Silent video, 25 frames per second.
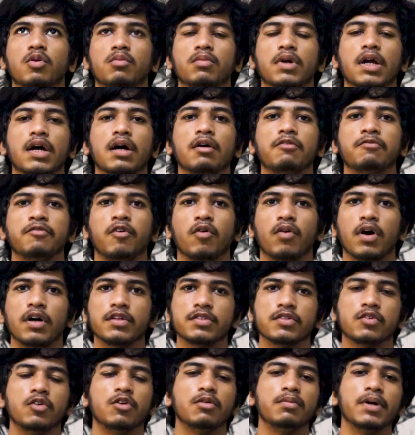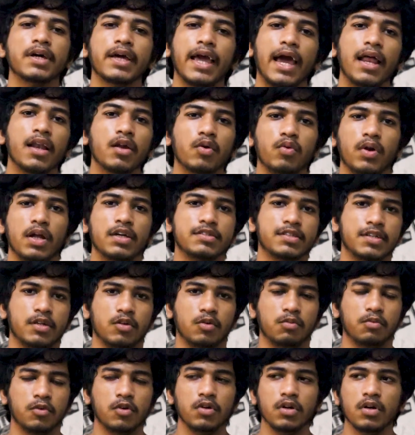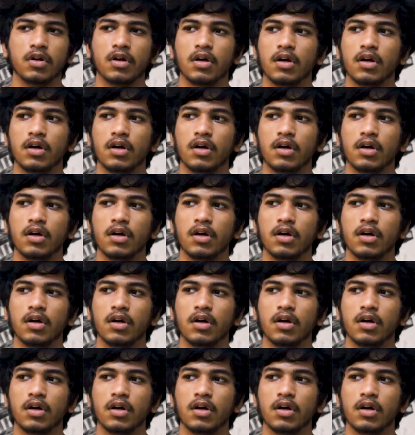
তোমরা ফোকাস করবে ক্যালকুলাসের উপর